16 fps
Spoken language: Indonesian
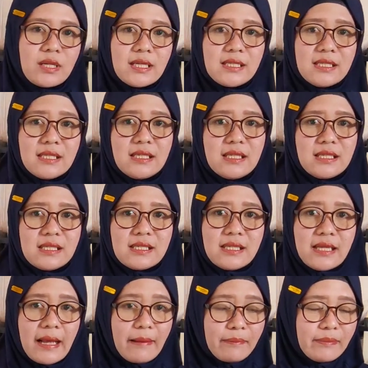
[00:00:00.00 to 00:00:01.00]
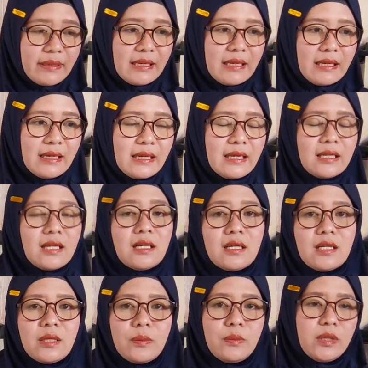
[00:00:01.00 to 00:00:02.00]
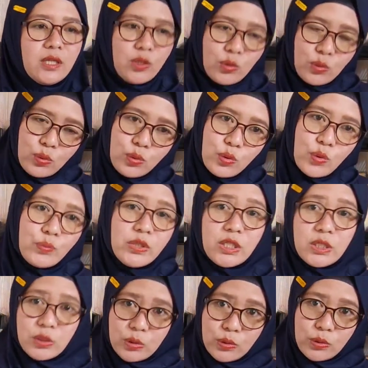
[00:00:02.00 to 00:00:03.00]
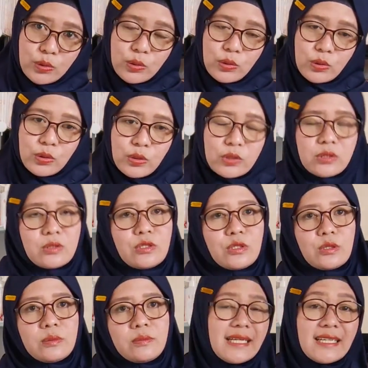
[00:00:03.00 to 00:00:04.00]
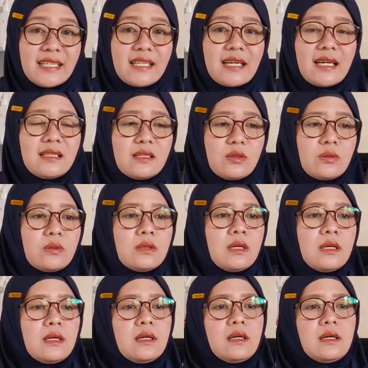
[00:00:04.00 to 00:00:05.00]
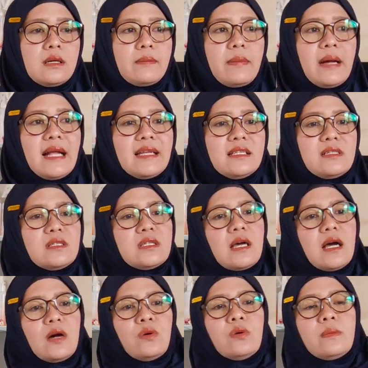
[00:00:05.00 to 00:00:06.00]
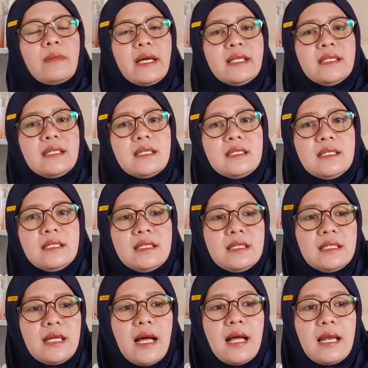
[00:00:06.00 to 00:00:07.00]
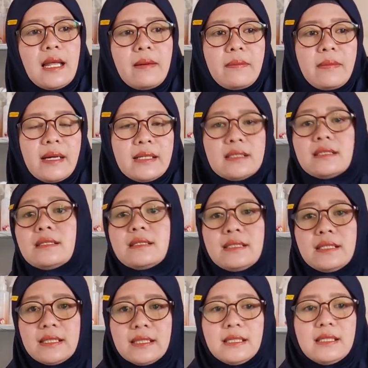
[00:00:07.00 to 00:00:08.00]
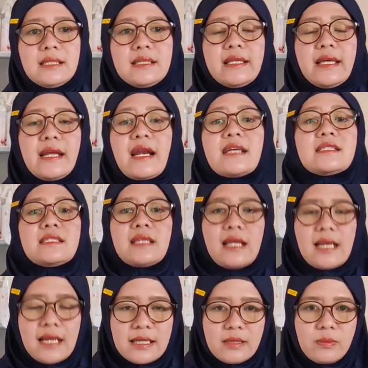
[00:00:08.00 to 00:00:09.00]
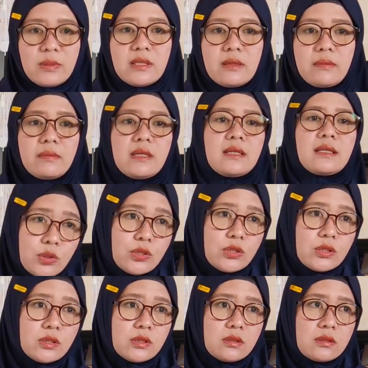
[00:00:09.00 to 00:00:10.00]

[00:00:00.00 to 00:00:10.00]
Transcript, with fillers: juga disiapin, minum, tidur. Terus dan kikan itu paling jauh mainnya di halaman, di terasnya lah teman-teman. Terus